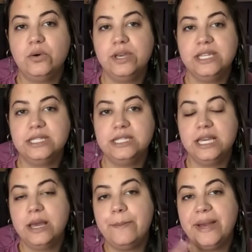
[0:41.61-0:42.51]

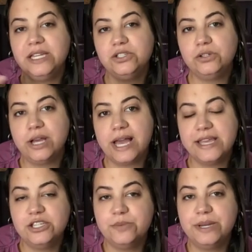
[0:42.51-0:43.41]
conhecer mais
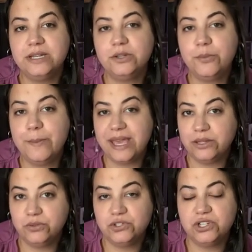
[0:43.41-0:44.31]
locais pagando
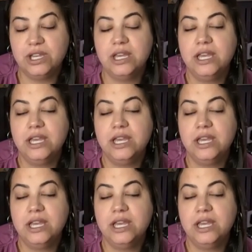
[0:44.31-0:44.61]
menos.